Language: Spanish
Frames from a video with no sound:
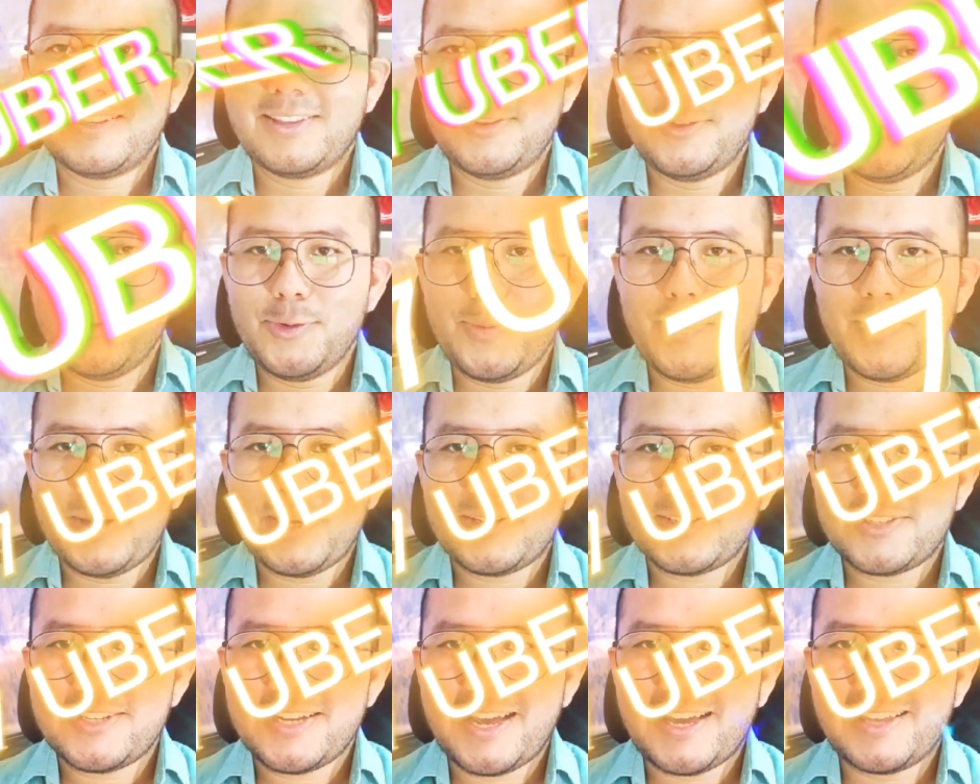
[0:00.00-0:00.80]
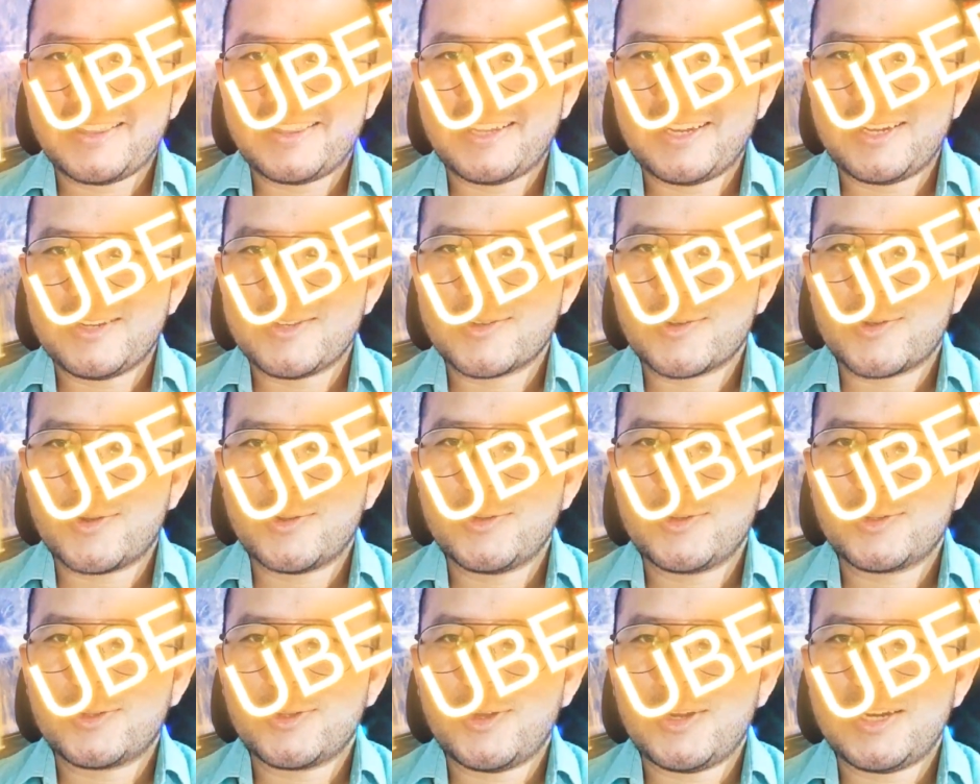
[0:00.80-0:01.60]
Número 7. Los
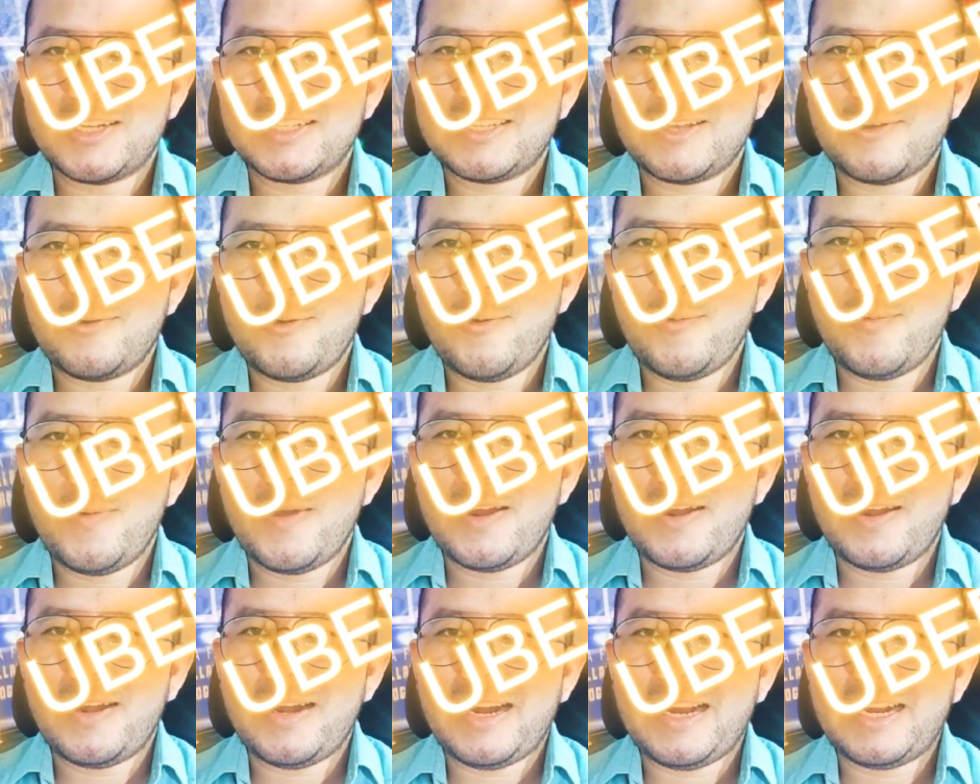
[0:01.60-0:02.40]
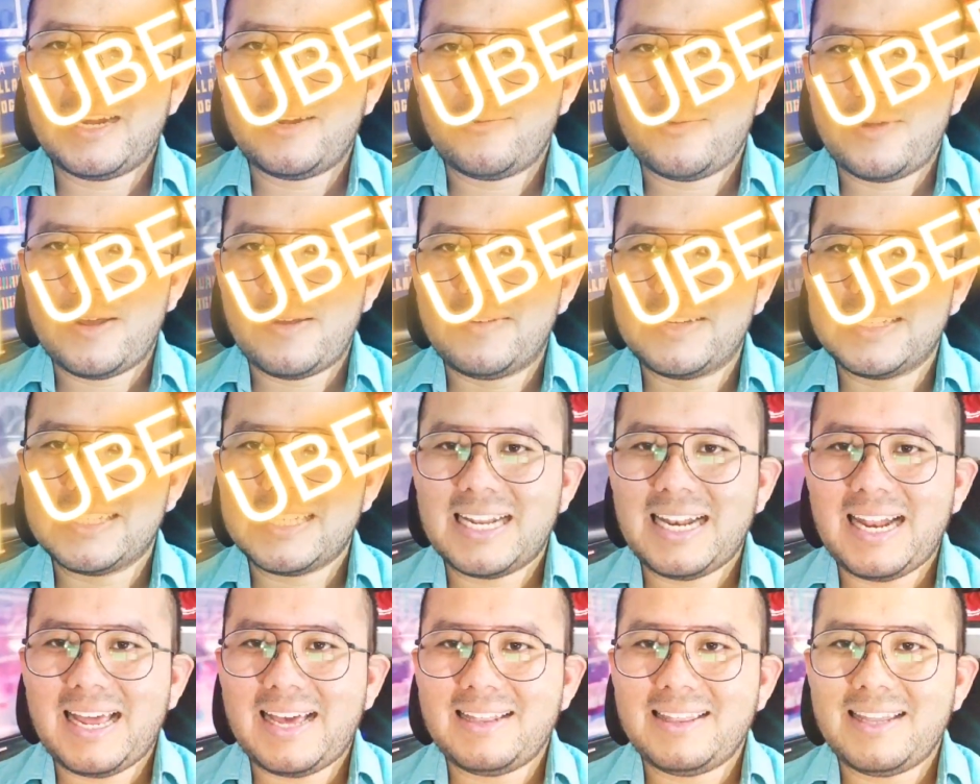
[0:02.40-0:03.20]
conductores de Uber en Nueva
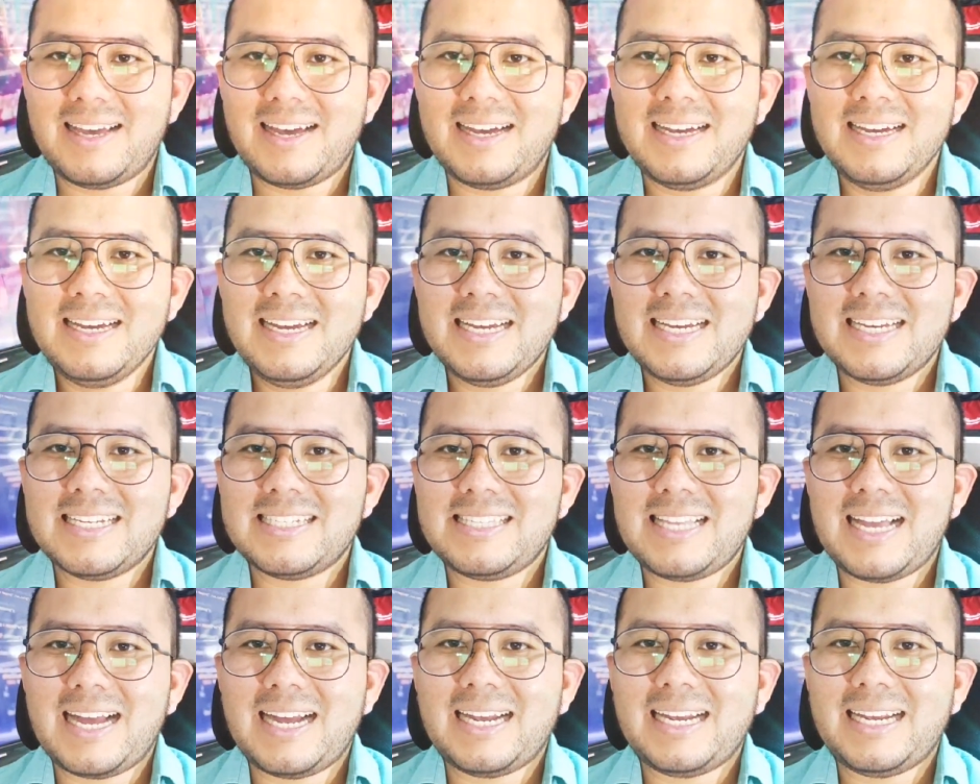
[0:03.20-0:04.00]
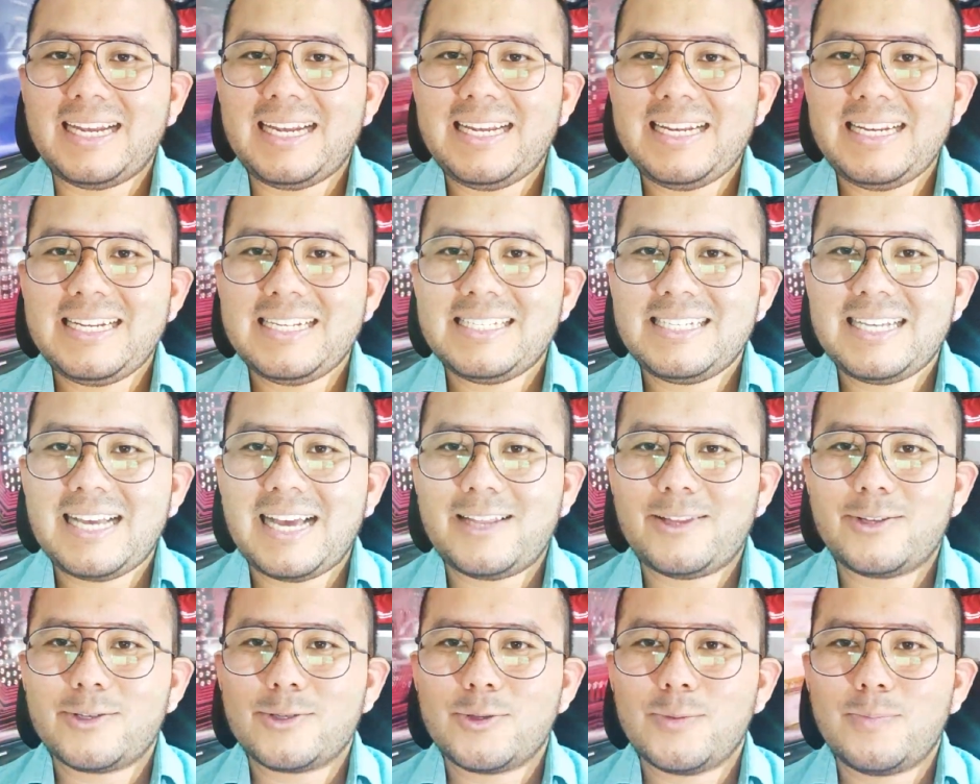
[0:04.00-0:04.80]
Zelanda están
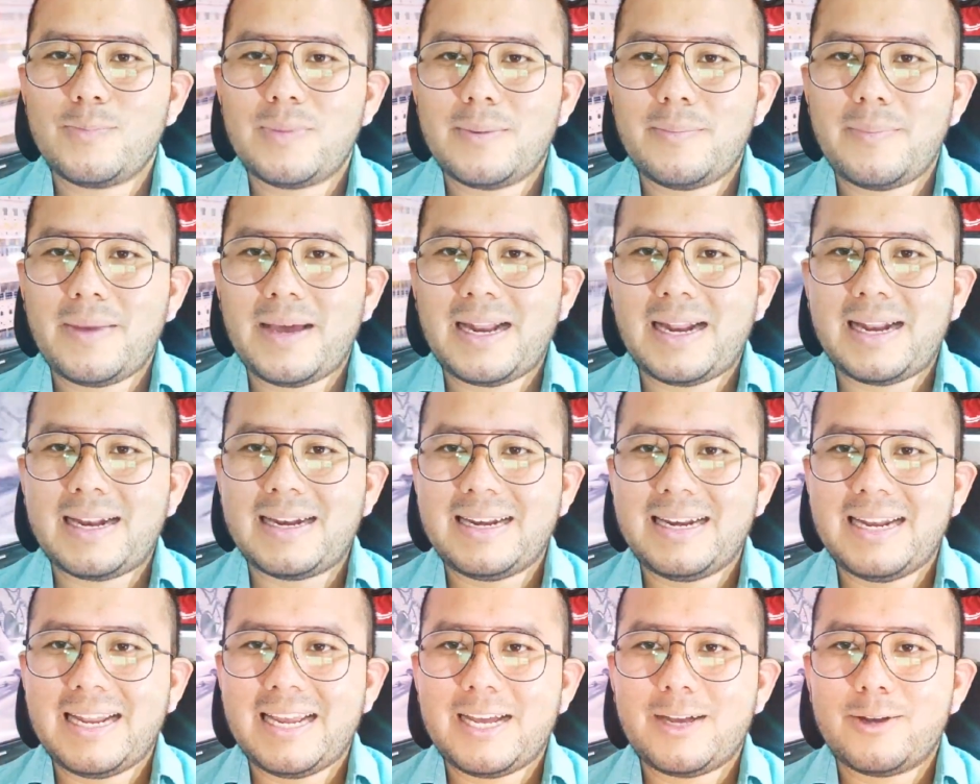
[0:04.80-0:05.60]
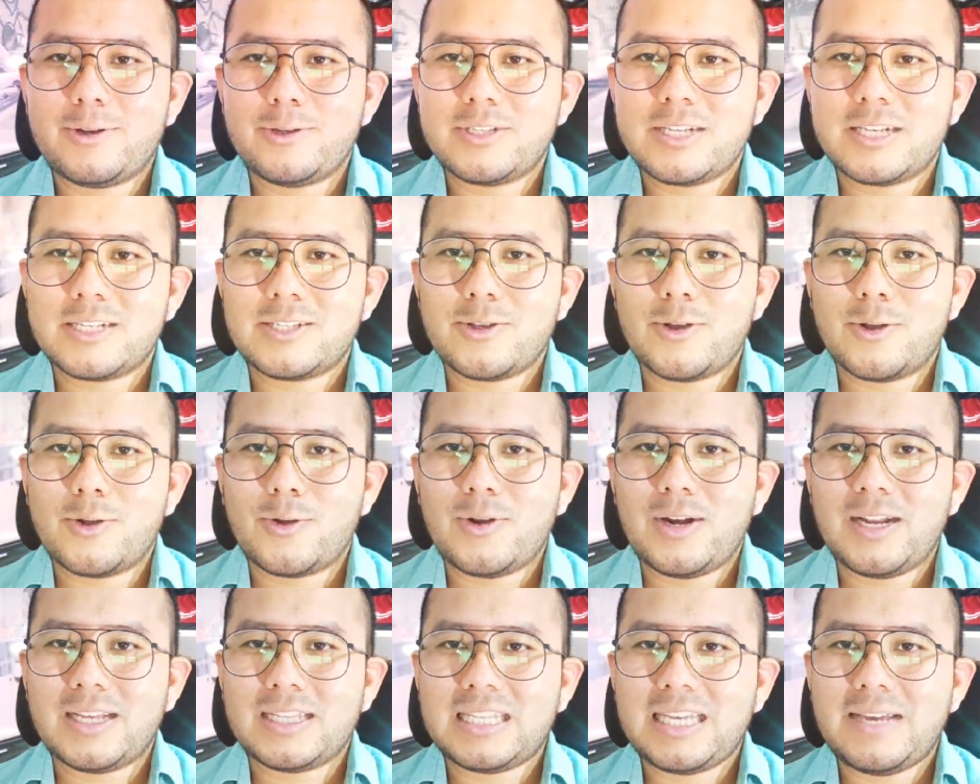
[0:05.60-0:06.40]
iniciando su primera negociación
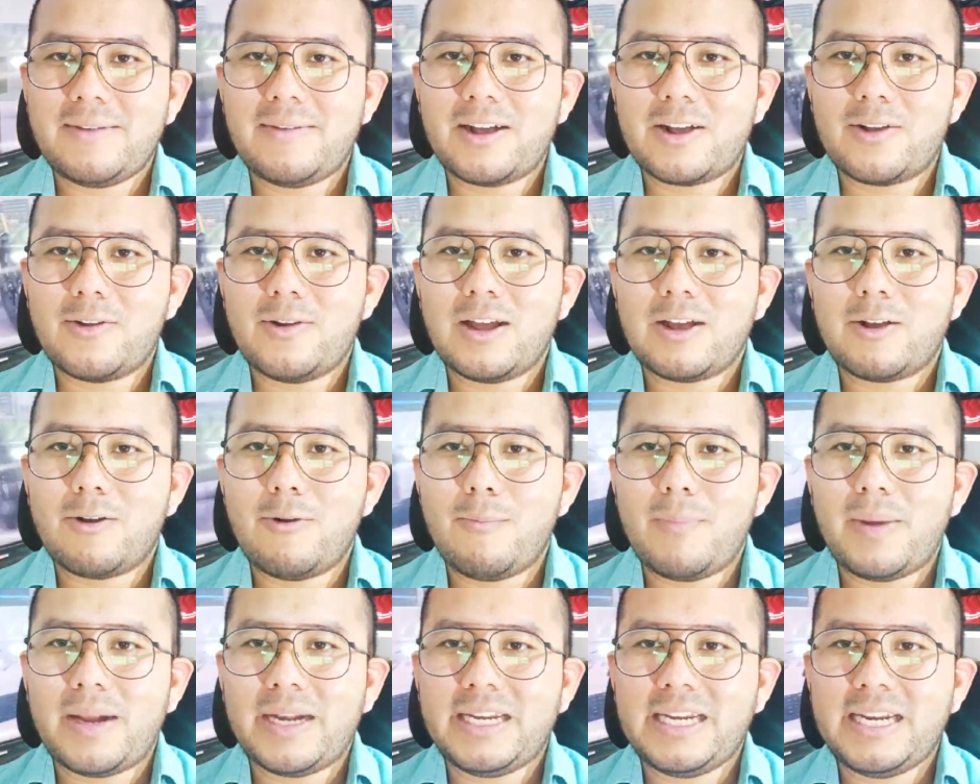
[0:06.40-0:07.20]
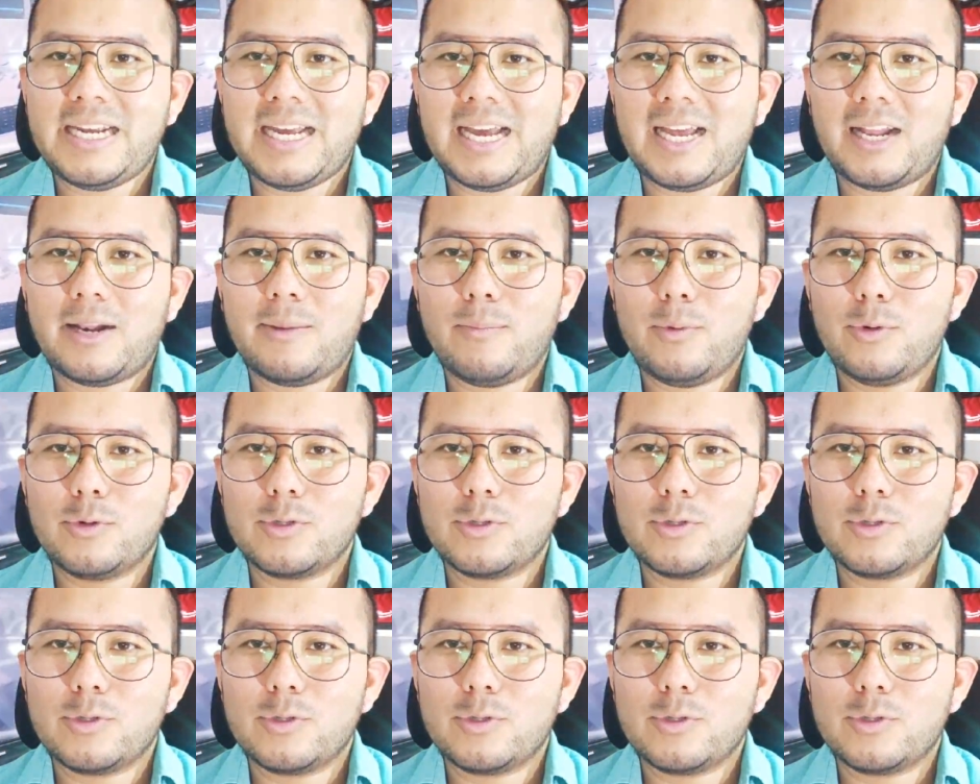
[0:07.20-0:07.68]
colectiva con la compañía en